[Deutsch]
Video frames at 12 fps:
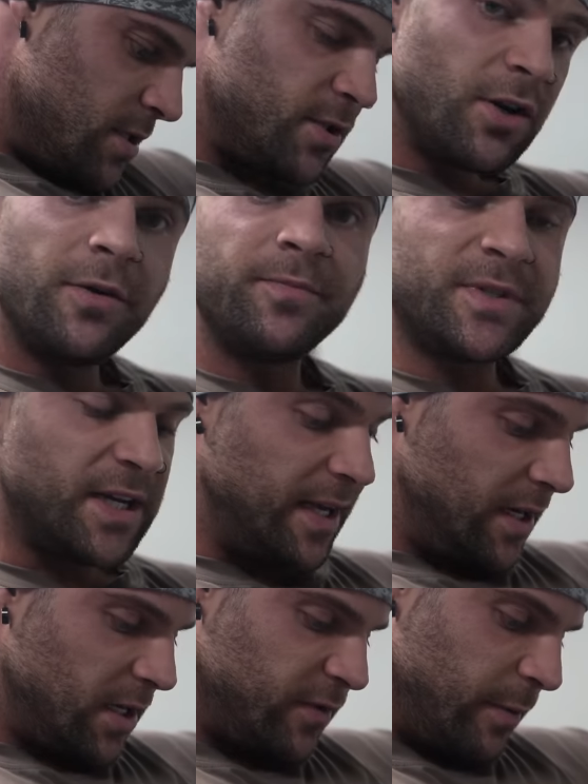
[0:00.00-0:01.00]
So,
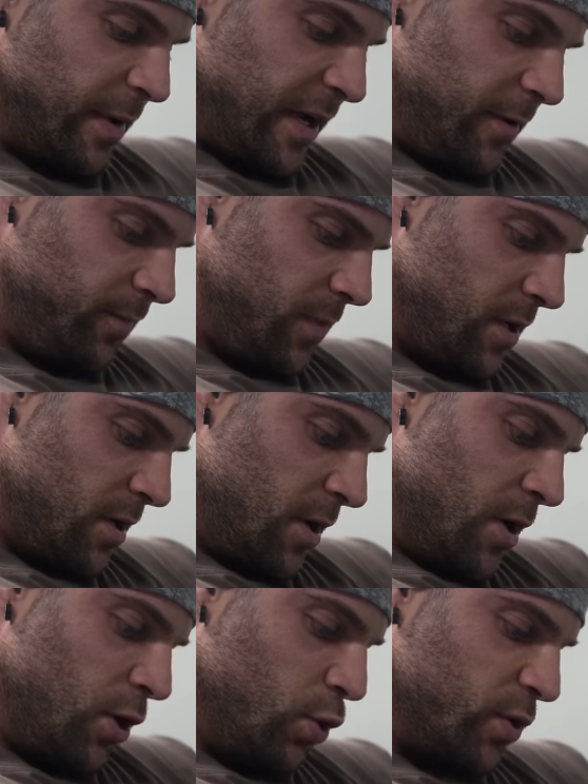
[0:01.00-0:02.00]
Training ist vorbei.
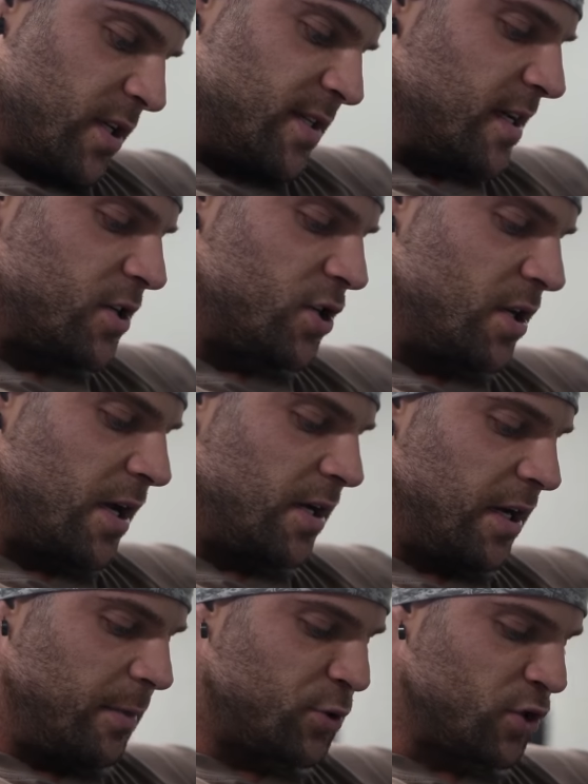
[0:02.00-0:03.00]
Gute Session,
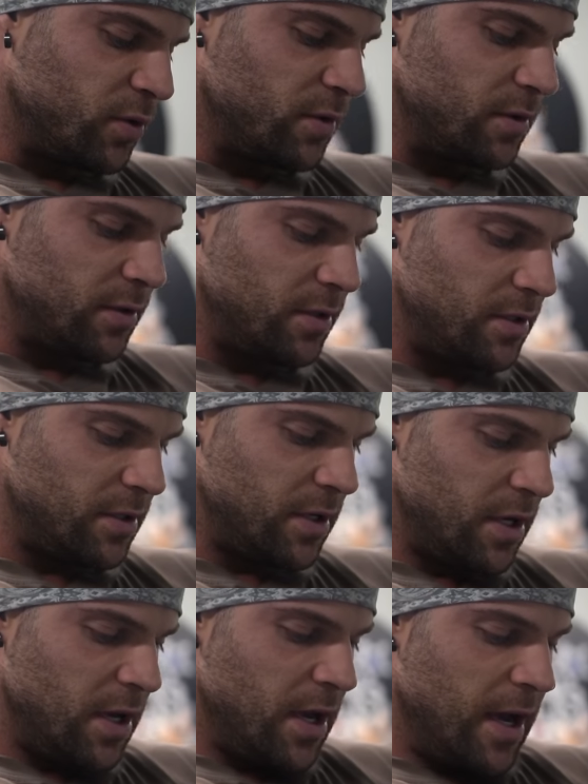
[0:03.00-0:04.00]
eineinhalb Stunden,
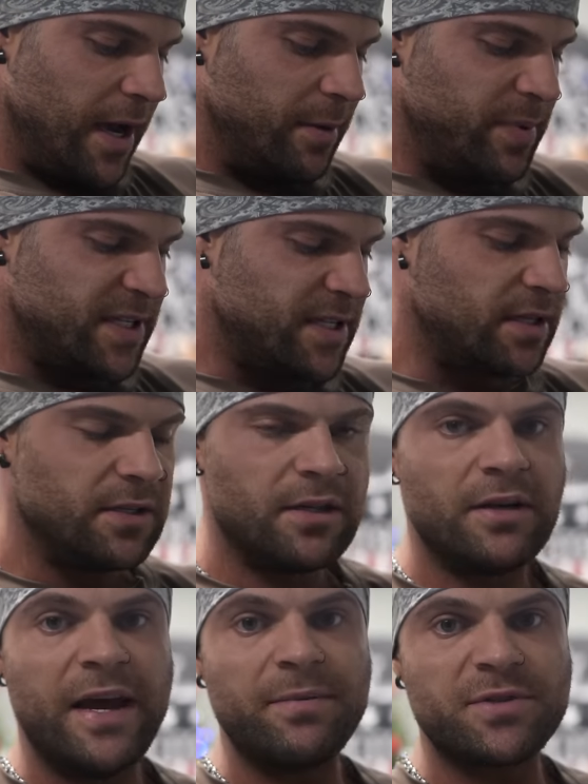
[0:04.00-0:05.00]
ein bisschen
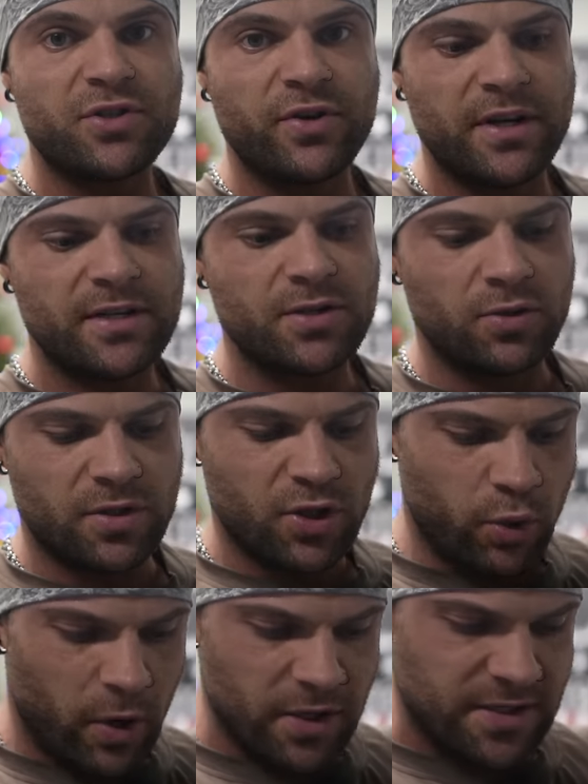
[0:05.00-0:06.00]
Hamstrings und
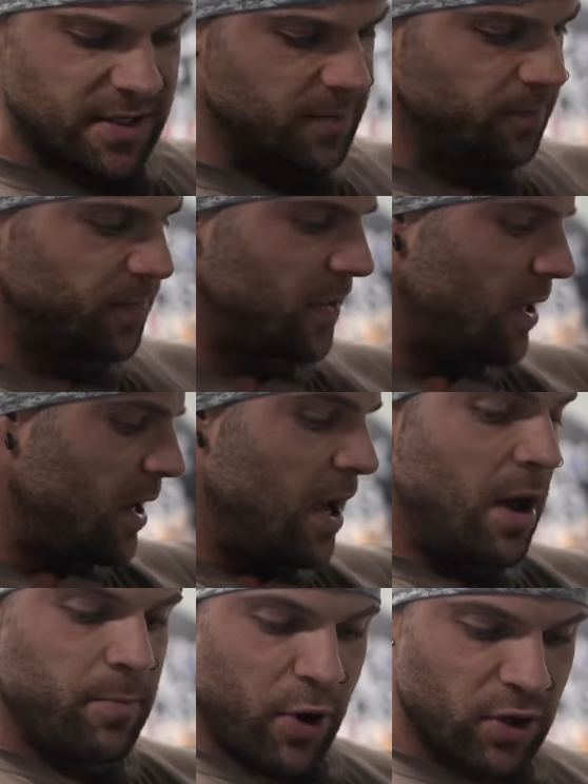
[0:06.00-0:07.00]
Quads.
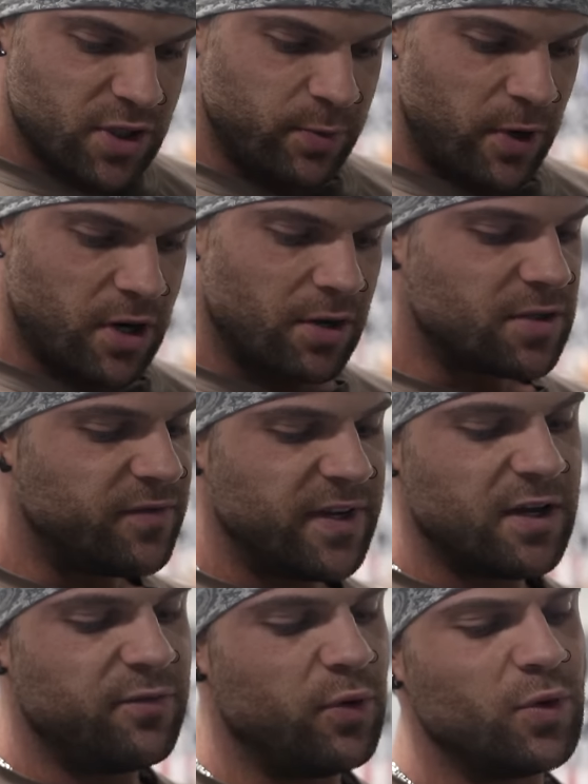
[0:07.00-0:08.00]
Post-Workout wie
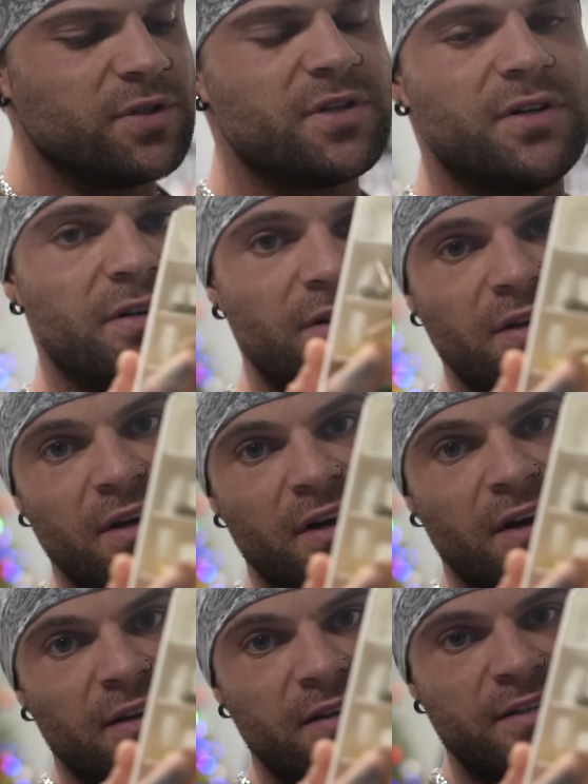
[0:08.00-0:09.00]
gewohnt,
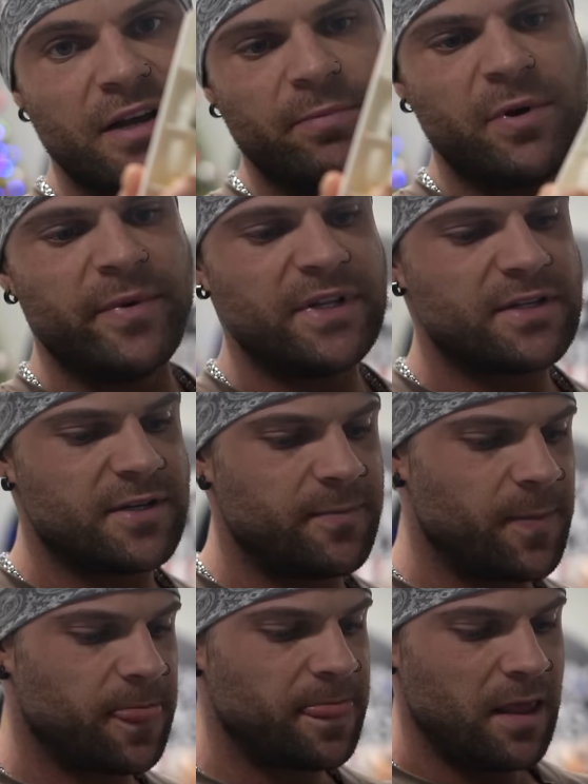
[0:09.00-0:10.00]
die Supplements,
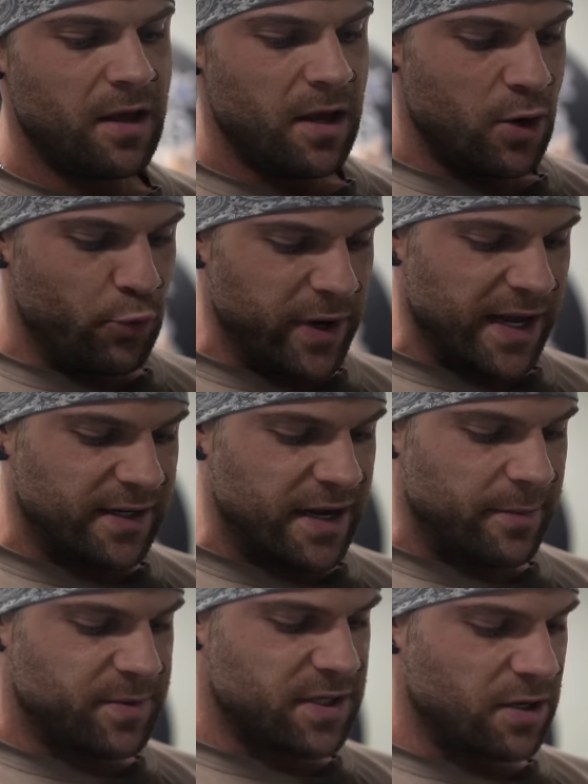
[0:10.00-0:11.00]

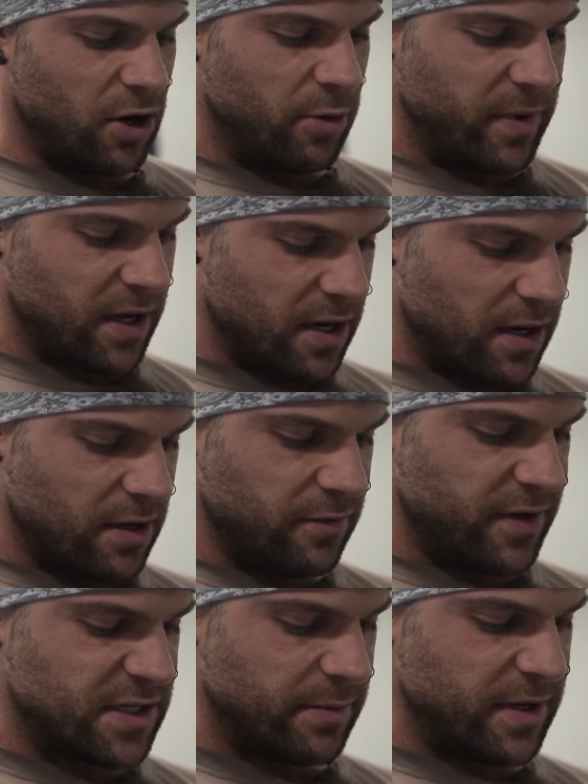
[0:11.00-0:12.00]
Readapt, Omega,
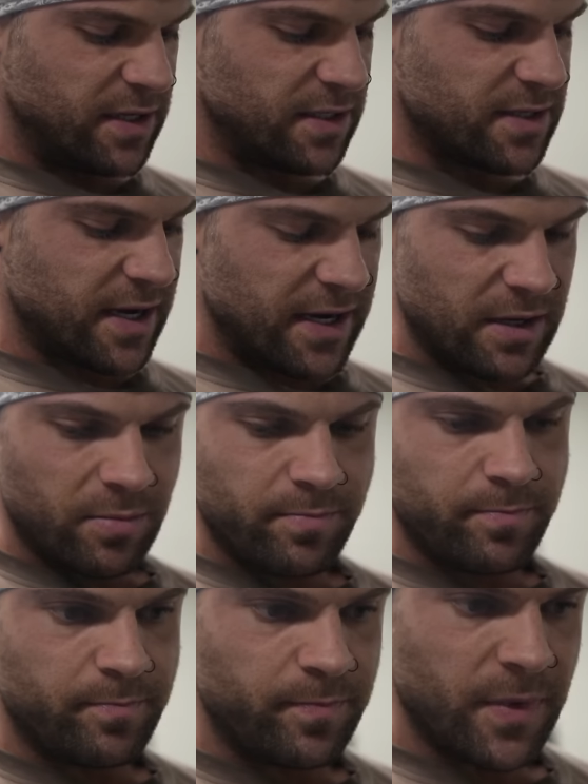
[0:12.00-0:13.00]
Vitamin D3,
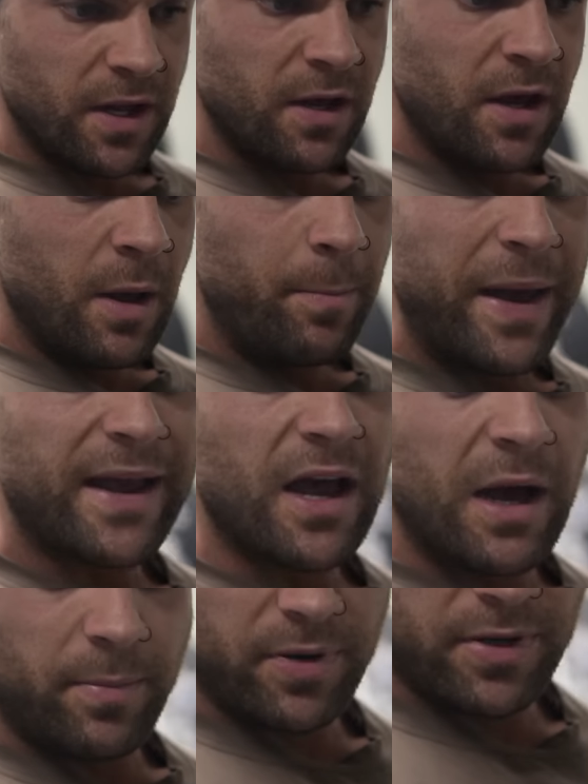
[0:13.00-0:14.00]
Backup